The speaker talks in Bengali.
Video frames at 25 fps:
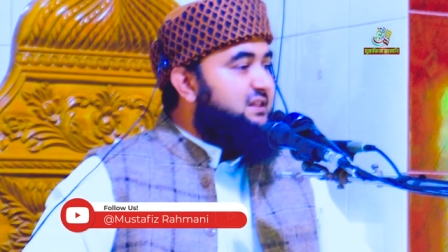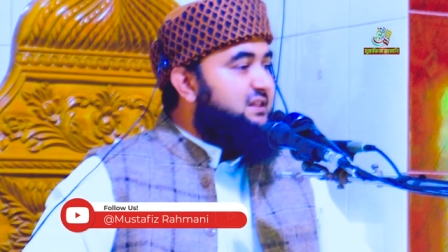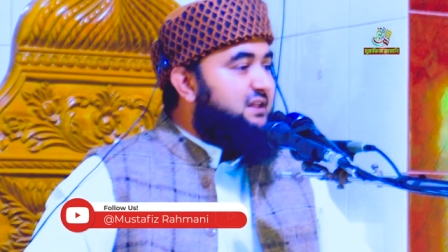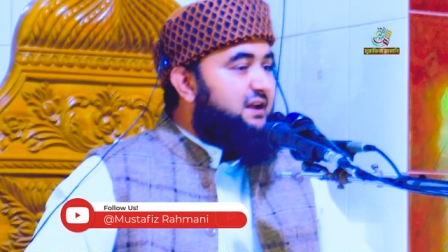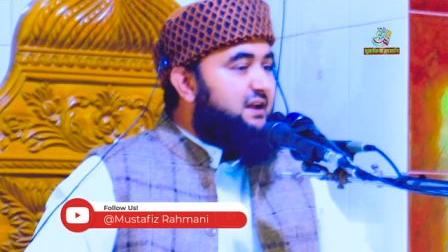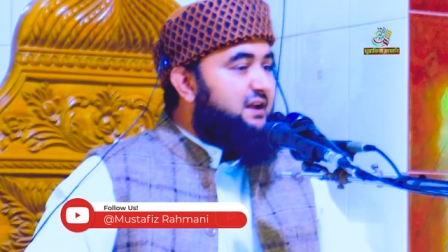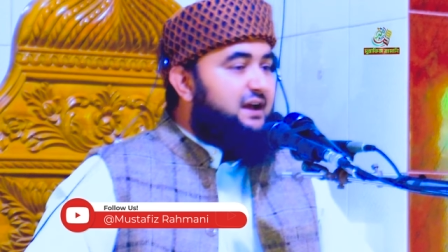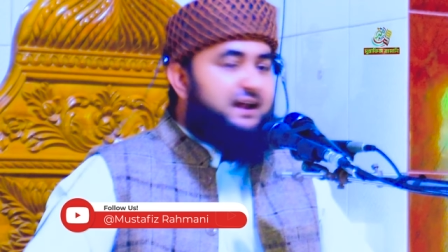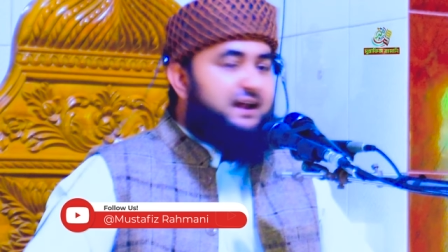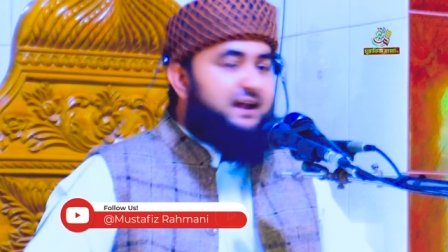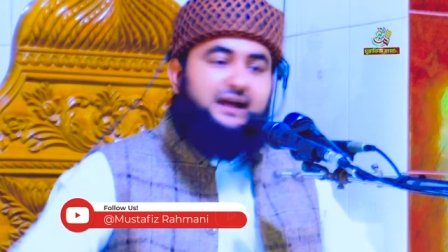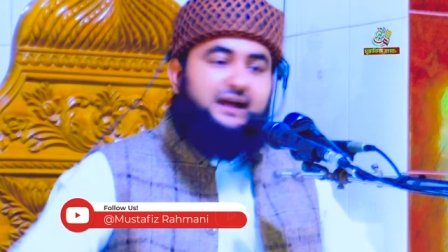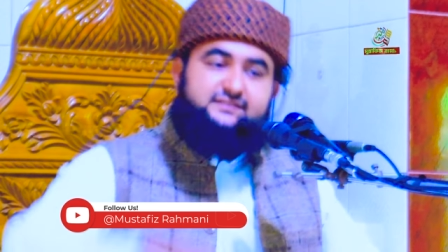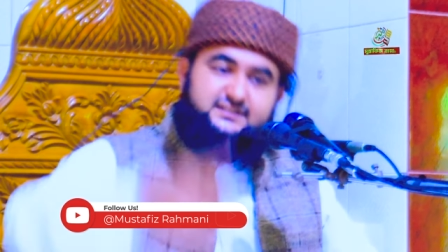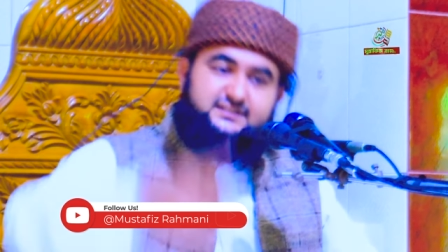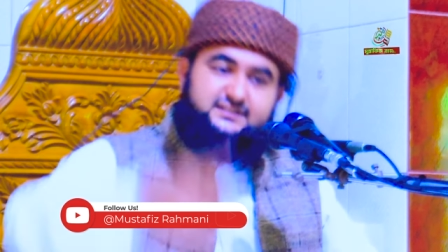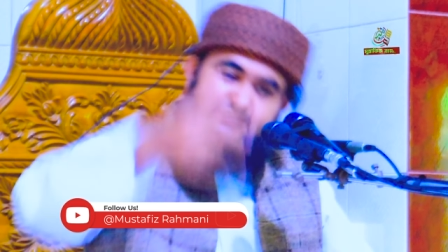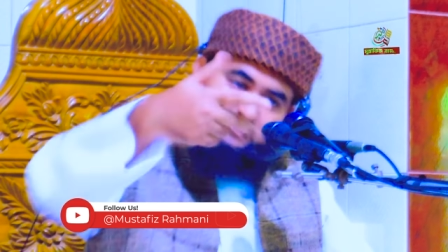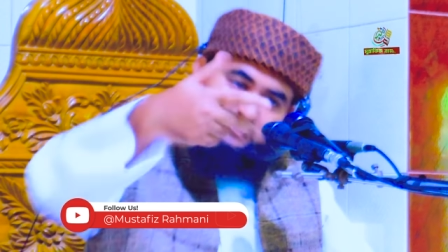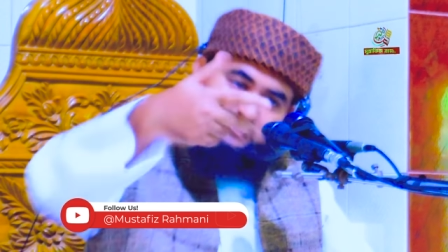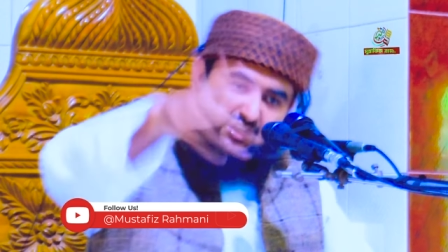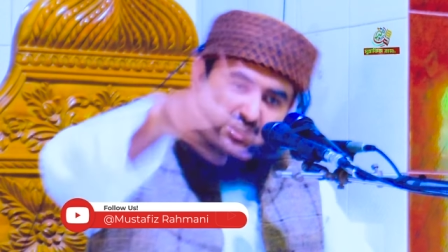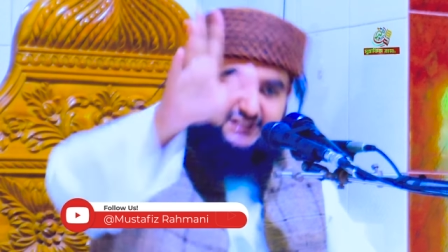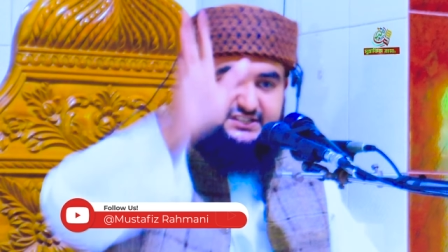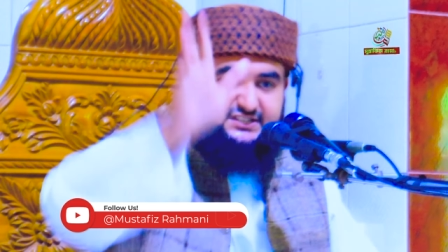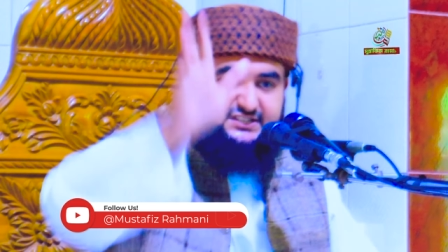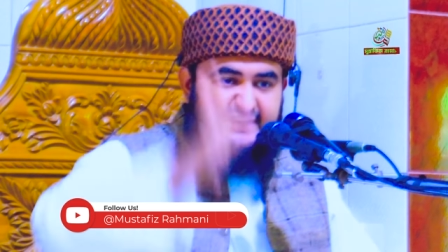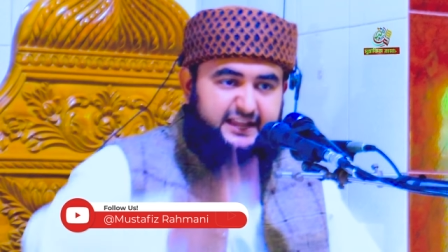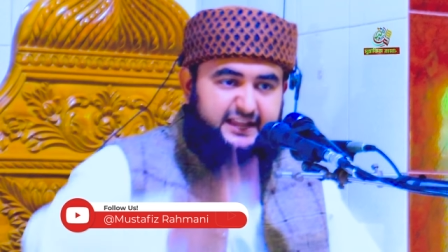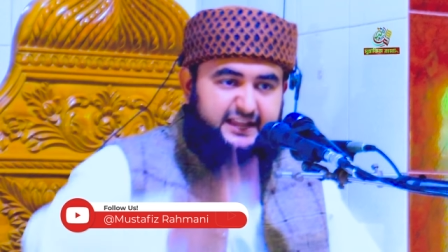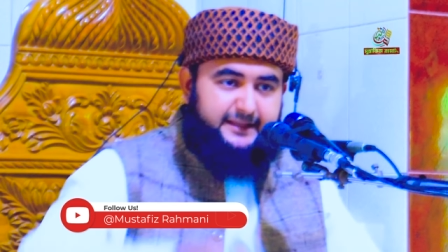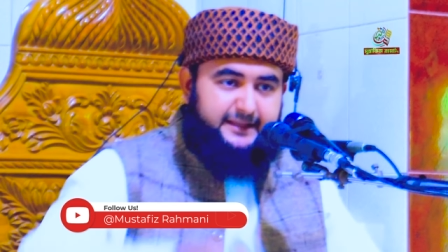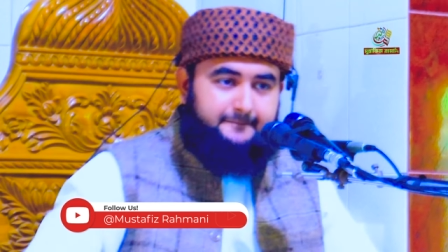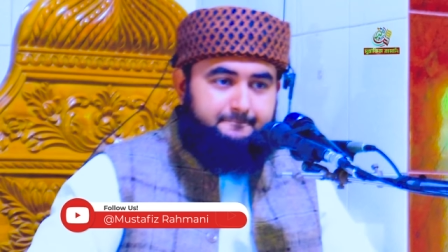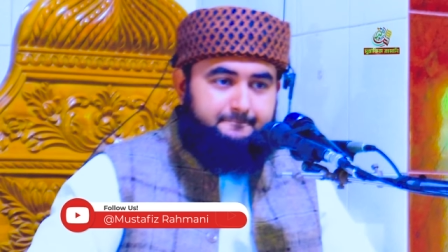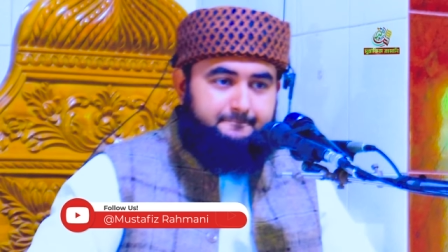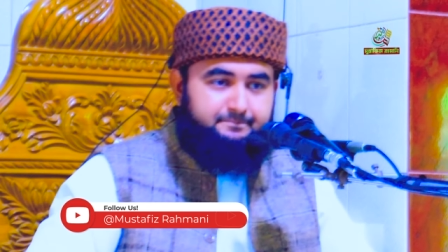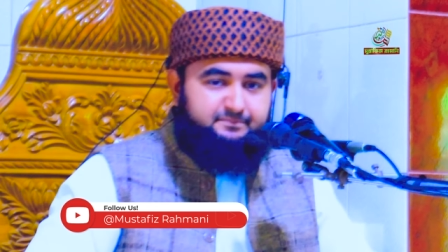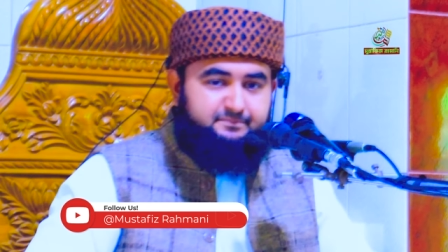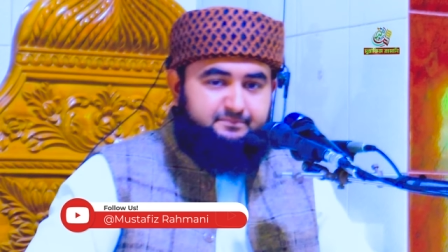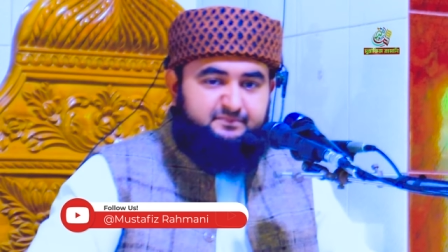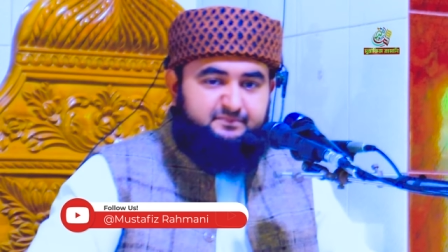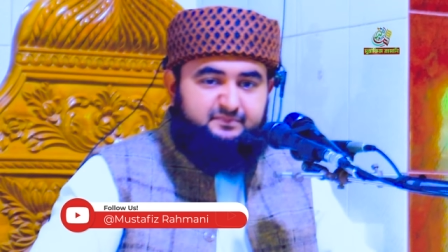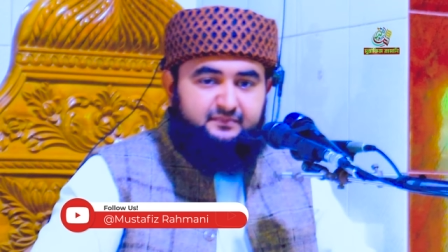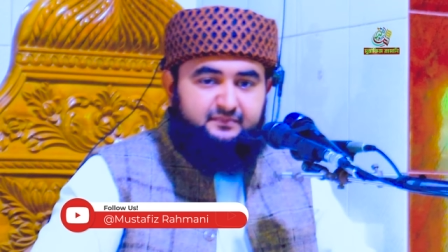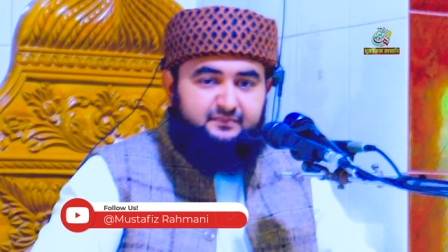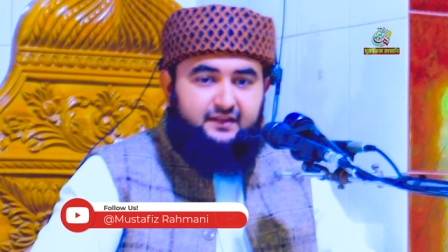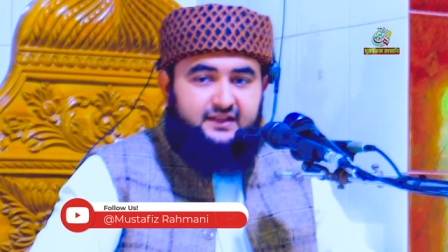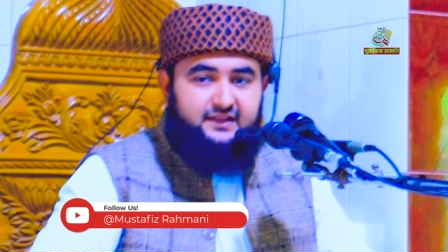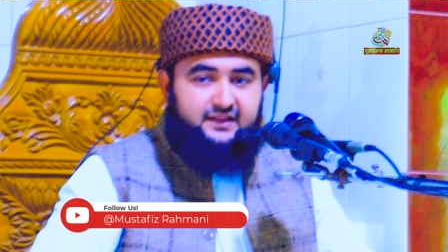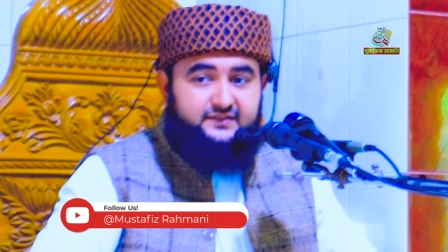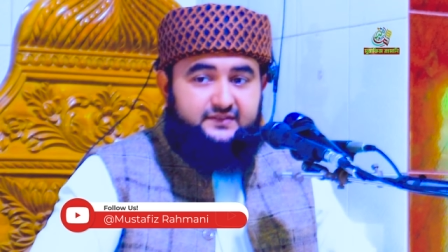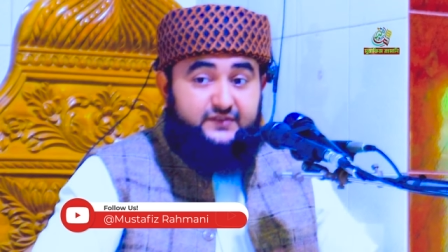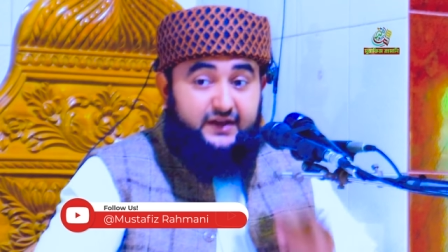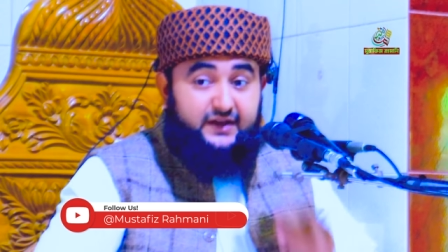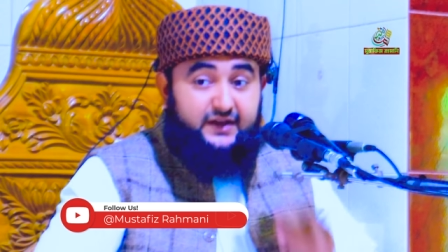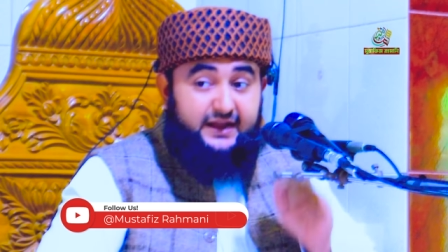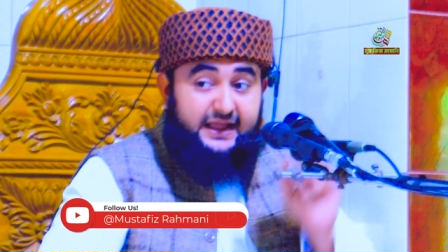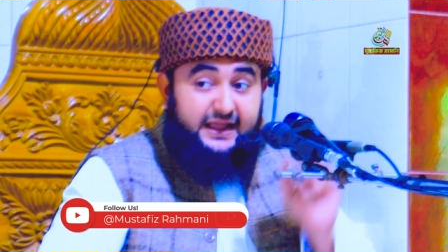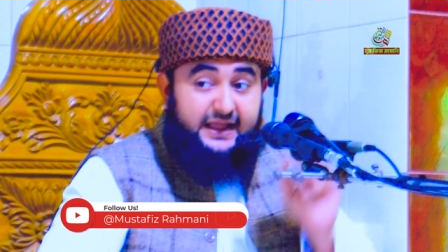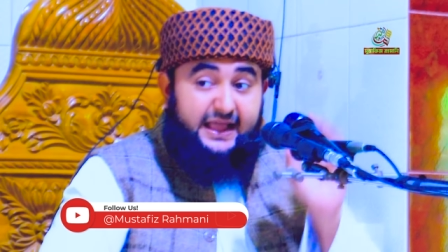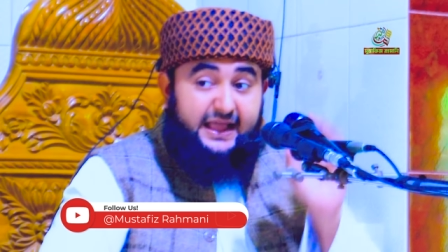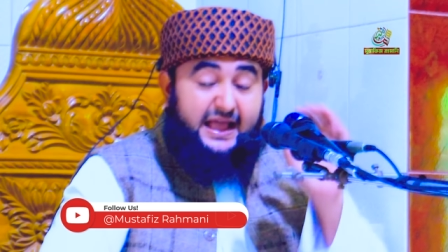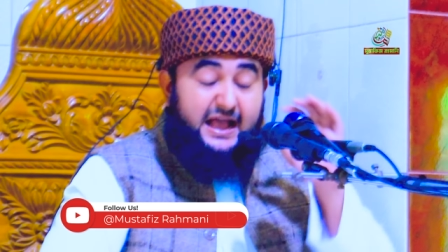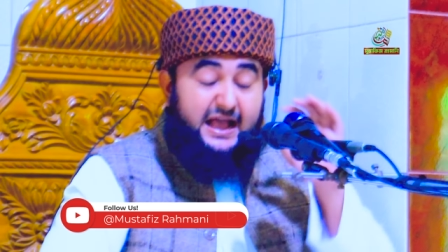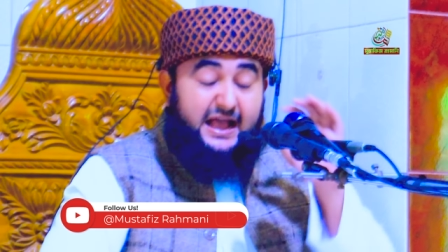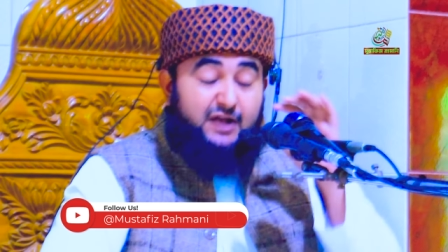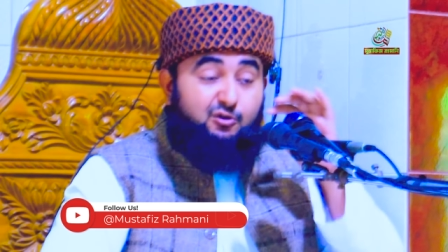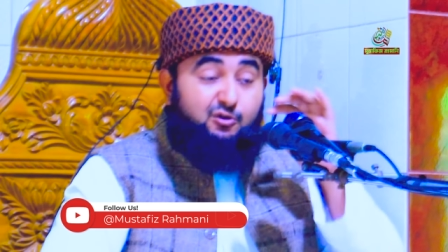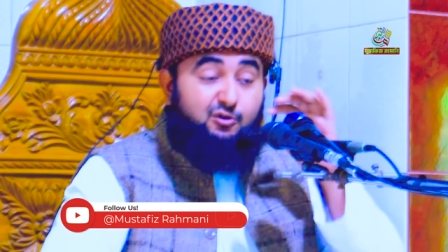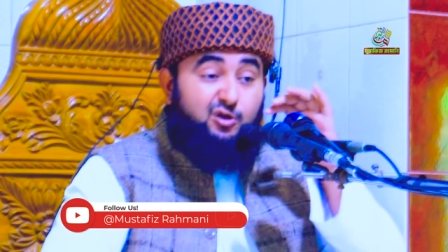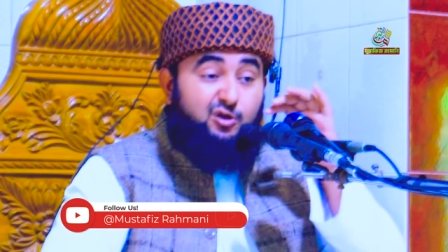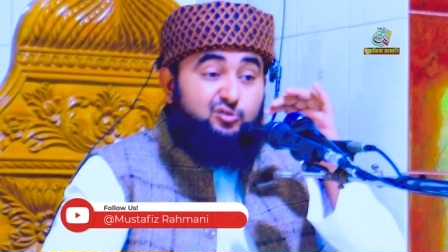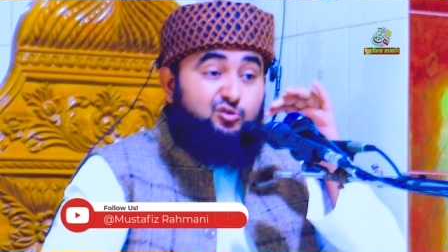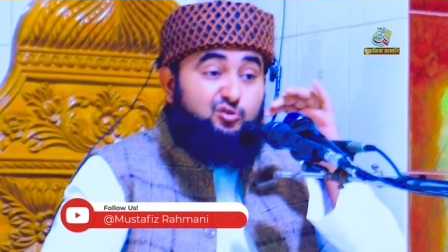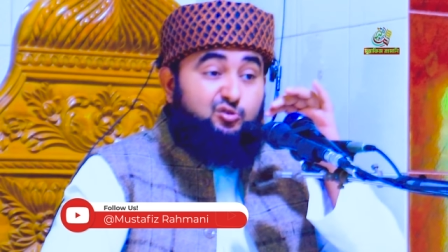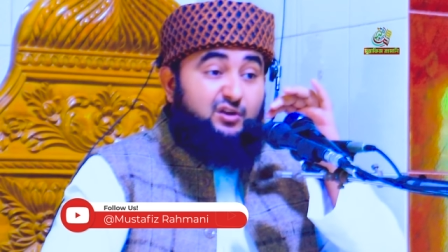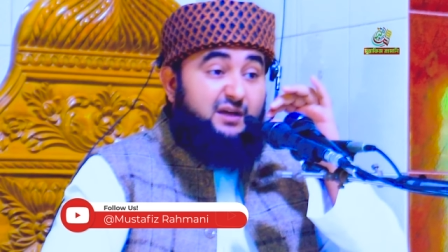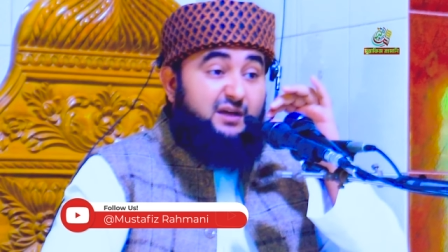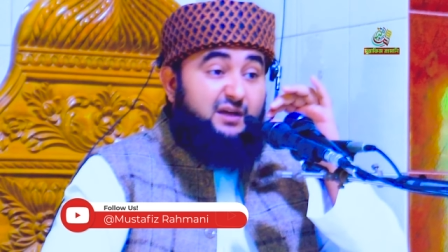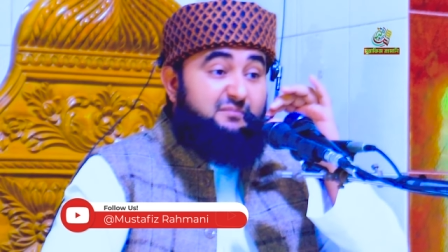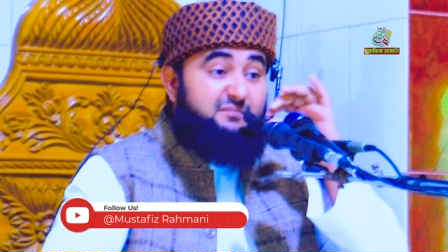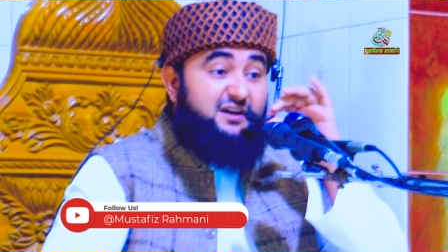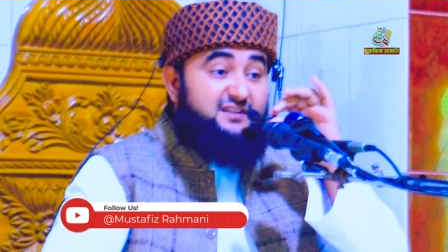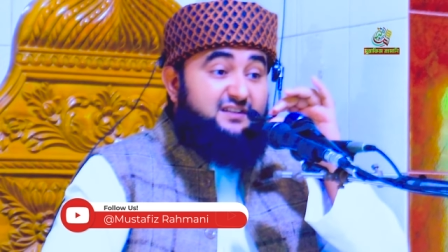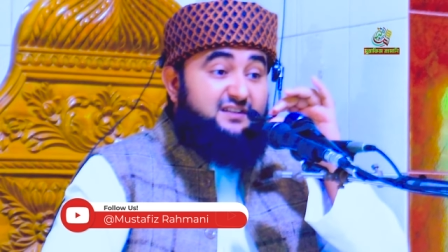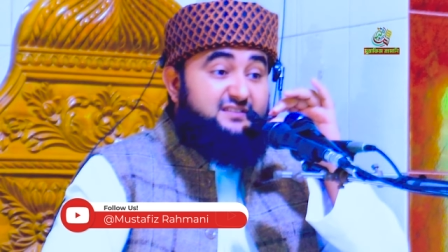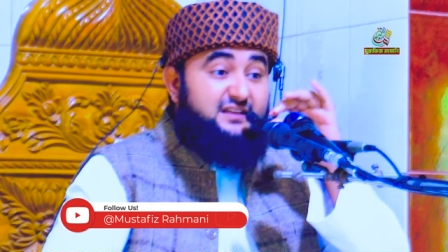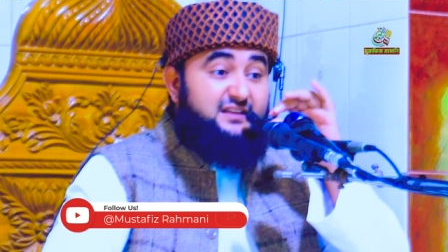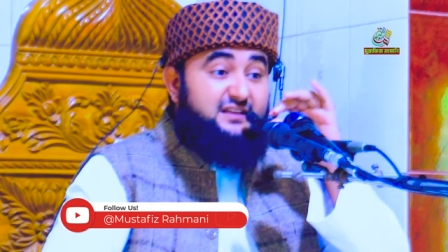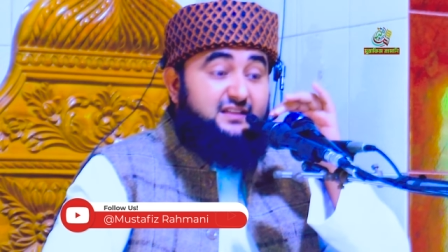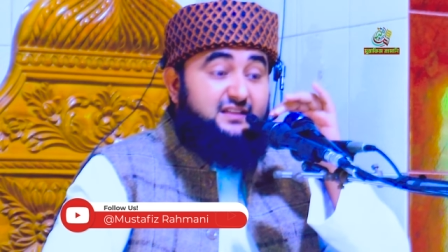তালা আর হাদিসে তো আছেই যারা এক অক্ত নামাজ